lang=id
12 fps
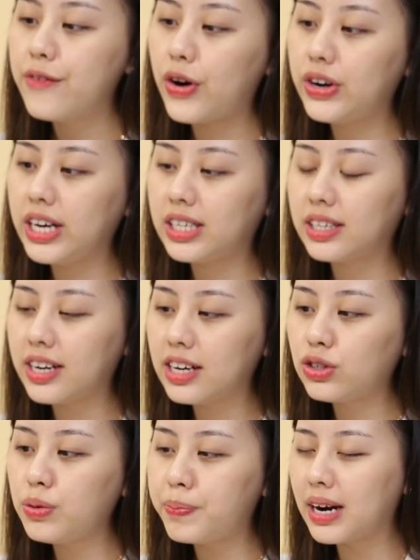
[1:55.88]

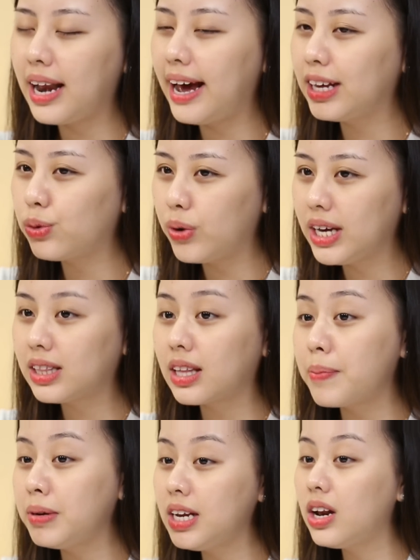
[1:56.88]
foundationnya super lightweight
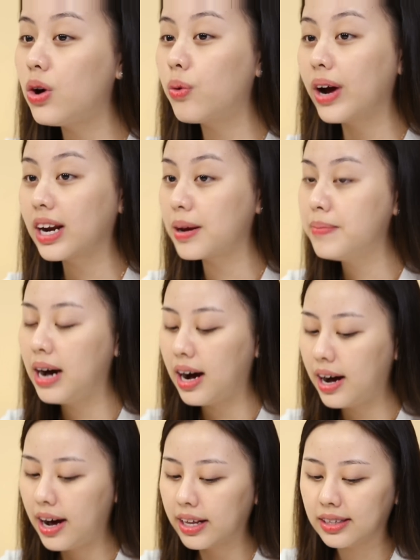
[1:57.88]
tapi dia long wearing
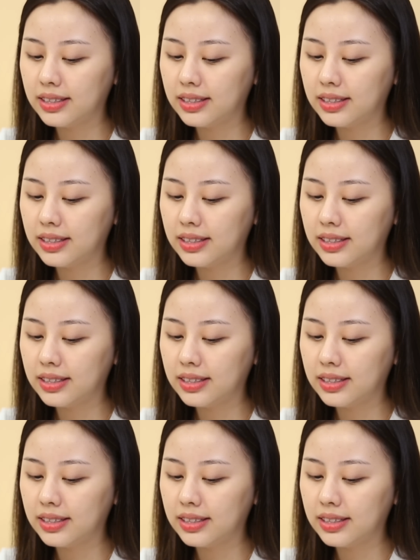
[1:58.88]
banget.